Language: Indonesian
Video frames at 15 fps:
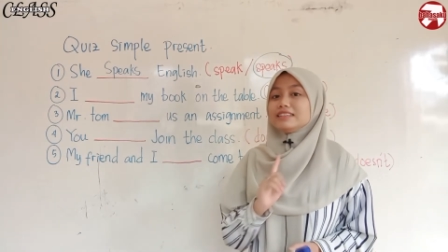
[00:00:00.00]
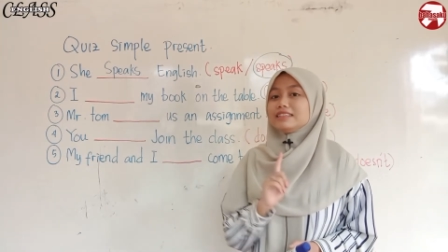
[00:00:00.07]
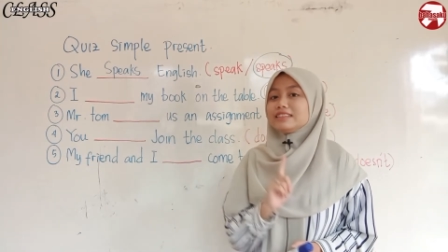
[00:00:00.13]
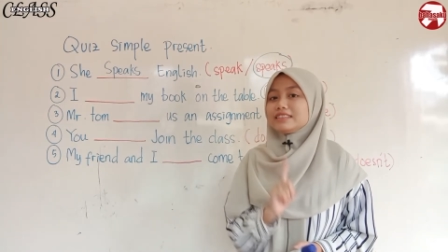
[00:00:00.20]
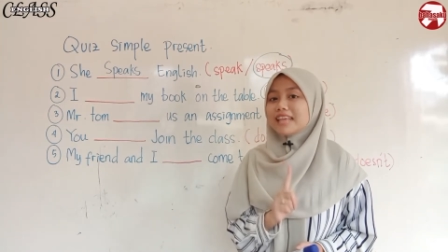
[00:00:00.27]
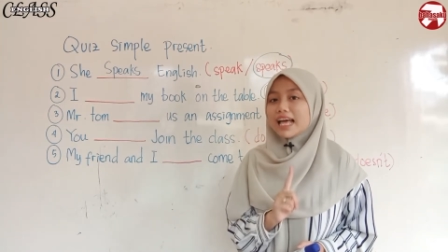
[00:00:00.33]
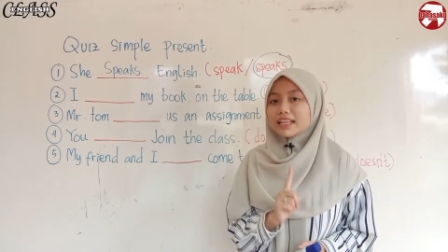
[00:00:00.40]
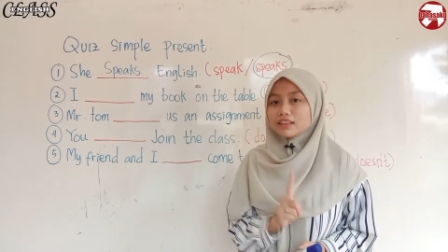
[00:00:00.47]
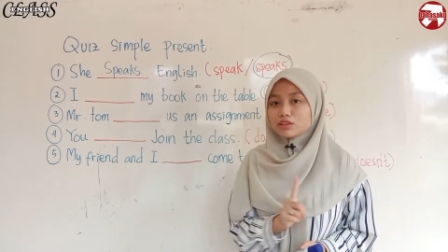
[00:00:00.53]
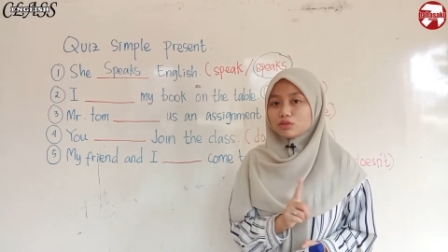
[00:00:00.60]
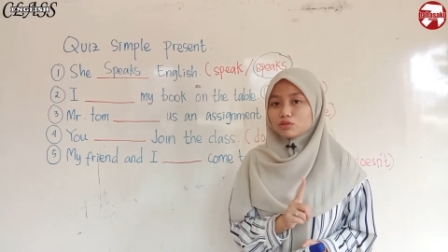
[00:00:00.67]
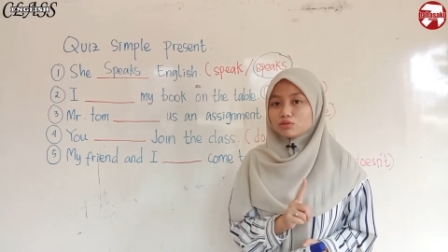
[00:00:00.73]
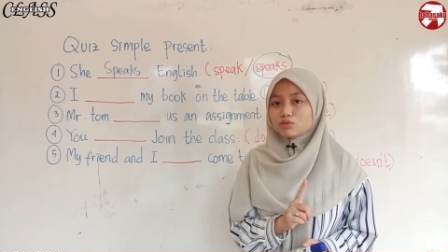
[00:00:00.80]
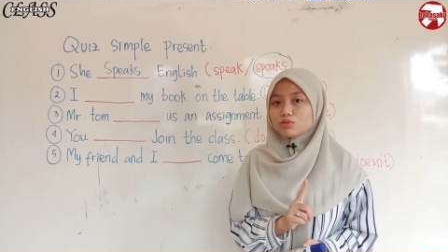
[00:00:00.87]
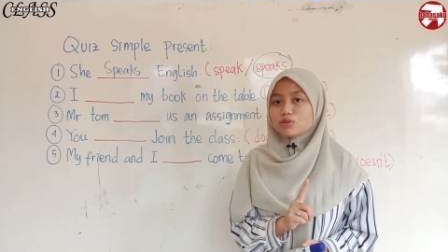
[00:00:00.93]

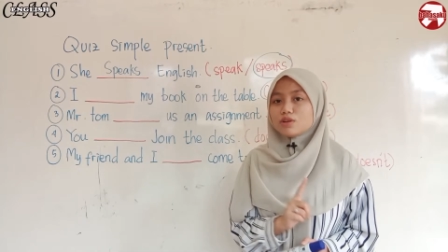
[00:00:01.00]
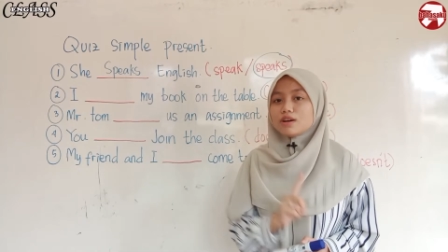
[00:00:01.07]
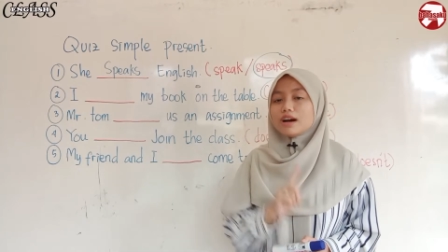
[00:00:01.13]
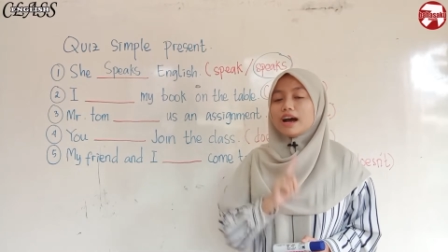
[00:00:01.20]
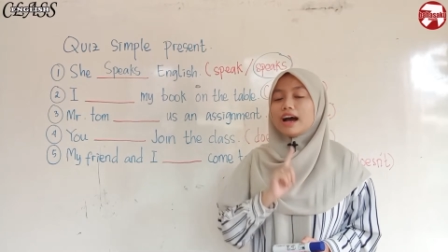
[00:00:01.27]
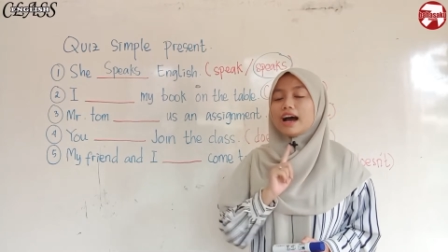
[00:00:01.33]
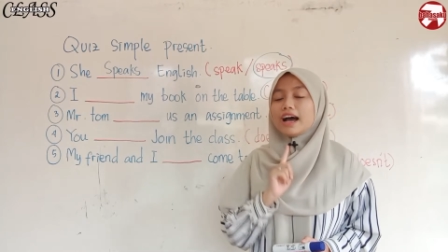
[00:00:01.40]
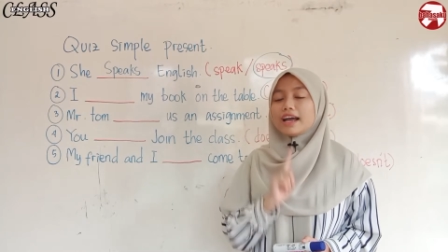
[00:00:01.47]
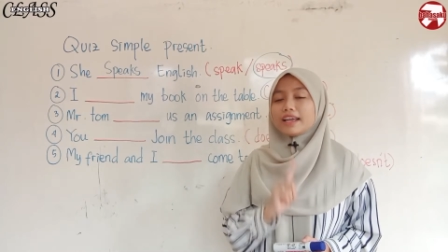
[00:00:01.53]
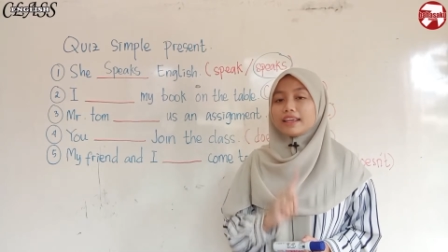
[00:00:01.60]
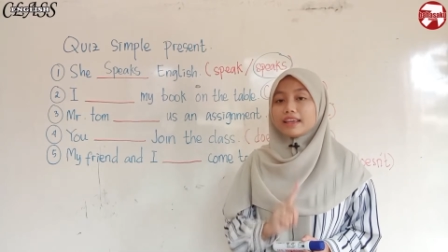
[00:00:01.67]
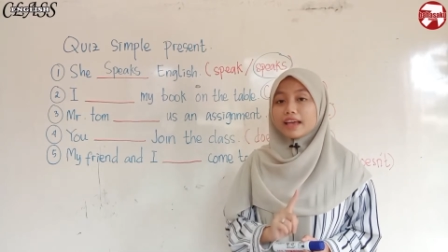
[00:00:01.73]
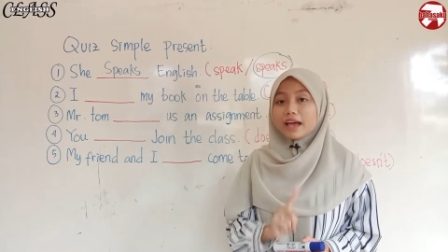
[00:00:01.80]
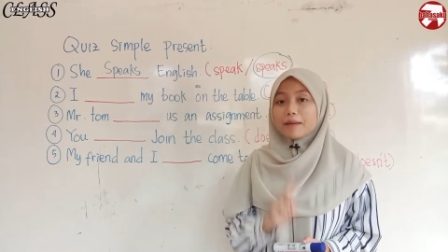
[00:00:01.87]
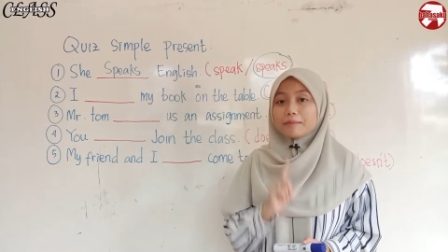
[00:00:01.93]
Satu.
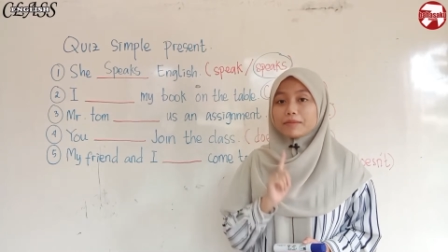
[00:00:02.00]
Hanya